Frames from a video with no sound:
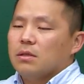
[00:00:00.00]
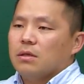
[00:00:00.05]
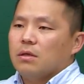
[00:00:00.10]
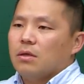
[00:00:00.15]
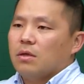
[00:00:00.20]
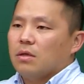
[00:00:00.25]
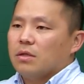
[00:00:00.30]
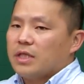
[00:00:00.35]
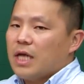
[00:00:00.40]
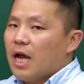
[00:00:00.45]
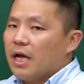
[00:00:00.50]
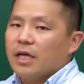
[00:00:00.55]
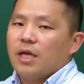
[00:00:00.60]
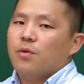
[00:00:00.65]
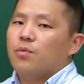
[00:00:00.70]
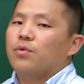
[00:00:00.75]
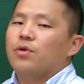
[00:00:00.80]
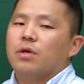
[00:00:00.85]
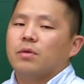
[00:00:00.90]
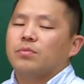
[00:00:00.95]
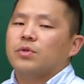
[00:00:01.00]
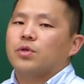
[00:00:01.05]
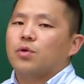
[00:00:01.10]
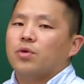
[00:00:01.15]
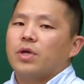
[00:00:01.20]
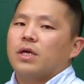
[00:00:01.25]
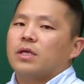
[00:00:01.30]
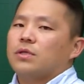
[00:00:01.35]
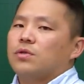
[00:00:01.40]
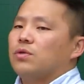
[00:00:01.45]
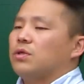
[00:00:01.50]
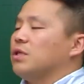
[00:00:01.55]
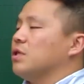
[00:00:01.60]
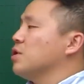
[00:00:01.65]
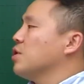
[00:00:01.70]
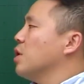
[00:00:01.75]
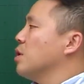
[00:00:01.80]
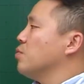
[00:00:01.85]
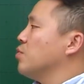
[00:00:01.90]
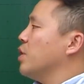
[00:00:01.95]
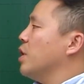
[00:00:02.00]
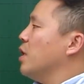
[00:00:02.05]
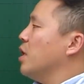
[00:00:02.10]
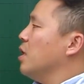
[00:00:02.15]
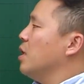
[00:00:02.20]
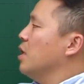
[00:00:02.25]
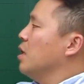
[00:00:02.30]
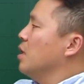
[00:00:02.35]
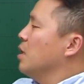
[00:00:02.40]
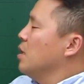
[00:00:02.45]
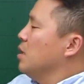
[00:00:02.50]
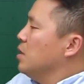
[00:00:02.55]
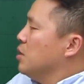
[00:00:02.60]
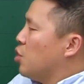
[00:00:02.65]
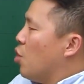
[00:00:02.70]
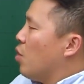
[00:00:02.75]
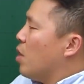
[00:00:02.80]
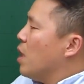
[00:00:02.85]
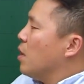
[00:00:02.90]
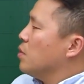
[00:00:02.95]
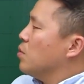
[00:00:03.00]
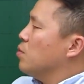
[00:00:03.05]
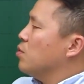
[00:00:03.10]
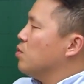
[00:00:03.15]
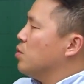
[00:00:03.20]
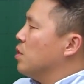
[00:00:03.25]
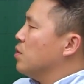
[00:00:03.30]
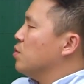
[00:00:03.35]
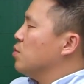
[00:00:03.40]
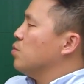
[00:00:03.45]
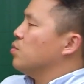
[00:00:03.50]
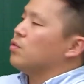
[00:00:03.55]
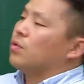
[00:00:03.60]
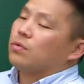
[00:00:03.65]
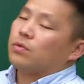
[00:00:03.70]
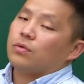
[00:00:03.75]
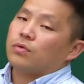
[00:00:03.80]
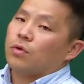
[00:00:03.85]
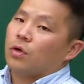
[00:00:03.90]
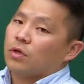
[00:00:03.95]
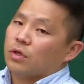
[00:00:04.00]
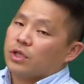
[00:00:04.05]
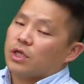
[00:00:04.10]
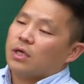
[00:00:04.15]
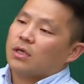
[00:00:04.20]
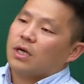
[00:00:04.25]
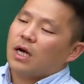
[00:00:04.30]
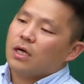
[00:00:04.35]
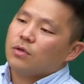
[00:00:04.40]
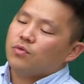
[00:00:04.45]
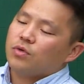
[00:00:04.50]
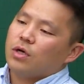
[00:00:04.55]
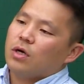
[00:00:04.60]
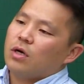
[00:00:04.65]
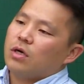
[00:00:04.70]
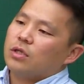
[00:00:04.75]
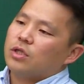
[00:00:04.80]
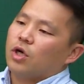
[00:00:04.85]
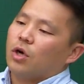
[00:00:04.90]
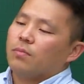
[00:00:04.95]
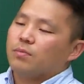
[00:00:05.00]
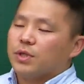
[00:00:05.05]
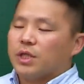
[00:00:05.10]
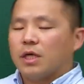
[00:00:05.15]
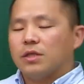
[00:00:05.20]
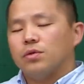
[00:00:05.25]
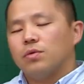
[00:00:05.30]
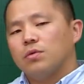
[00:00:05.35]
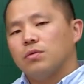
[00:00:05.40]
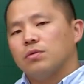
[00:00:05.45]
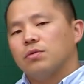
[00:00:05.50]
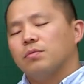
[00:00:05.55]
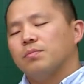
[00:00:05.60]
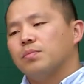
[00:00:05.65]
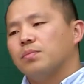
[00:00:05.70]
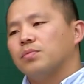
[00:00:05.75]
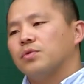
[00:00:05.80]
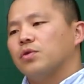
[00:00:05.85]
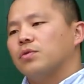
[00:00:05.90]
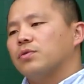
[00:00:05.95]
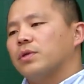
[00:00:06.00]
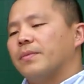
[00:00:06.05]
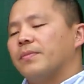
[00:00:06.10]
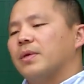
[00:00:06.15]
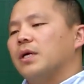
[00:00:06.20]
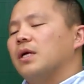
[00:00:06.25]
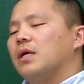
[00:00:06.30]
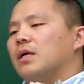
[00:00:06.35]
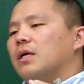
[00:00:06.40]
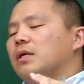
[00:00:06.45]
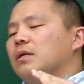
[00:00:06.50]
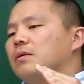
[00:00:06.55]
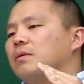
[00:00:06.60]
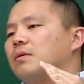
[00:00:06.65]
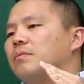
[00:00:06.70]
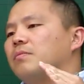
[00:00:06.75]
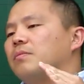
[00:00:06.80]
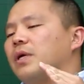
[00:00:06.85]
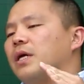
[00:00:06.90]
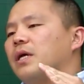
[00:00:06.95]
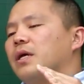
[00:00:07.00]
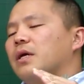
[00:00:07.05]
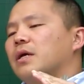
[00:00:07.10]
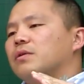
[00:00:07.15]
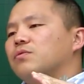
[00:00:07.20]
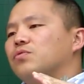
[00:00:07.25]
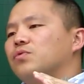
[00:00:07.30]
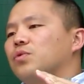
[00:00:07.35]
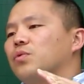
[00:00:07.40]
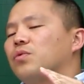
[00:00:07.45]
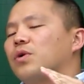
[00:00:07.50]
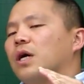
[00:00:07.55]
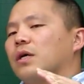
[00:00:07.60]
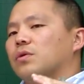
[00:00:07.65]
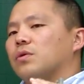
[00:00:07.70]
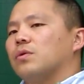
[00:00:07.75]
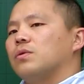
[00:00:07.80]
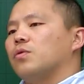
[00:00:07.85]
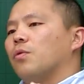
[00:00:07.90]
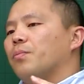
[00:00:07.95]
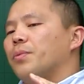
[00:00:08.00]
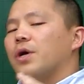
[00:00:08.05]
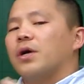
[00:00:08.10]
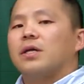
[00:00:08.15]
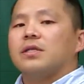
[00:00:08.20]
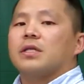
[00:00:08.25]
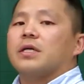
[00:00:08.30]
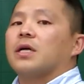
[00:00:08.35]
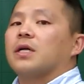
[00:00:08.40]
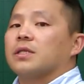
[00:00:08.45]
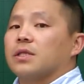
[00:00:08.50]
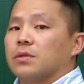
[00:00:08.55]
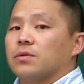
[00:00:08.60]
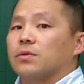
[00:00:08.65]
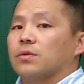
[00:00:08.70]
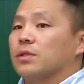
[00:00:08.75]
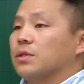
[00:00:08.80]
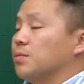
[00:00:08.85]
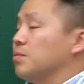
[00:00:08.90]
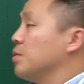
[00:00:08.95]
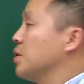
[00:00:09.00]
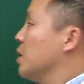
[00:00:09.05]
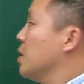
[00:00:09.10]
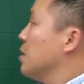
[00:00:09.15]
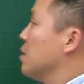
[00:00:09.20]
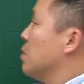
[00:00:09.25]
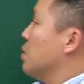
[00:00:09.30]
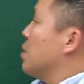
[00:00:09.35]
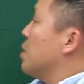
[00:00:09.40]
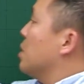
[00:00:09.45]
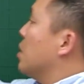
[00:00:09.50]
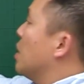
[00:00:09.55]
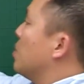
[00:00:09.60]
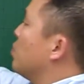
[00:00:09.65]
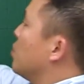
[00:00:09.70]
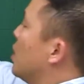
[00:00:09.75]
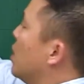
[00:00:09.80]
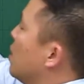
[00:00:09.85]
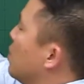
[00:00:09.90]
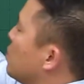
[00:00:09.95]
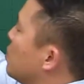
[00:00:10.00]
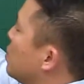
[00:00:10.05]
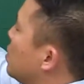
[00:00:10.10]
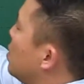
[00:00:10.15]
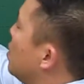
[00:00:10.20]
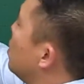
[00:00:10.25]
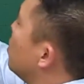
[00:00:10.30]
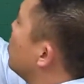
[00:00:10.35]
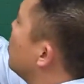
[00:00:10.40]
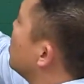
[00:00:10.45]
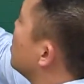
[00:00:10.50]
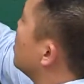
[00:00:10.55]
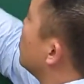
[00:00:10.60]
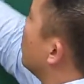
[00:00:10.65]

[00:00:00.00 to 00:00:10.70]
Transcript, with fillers: 어, 상해 위험을 초래할 수 있기 때문에 저강도 유산소 운동을 권장하고요. 점차적으로 프로그램의 운동 강도를 높여가는 게 가장 좋습니다. 그렇기 때문에 이것도 틀려고 해서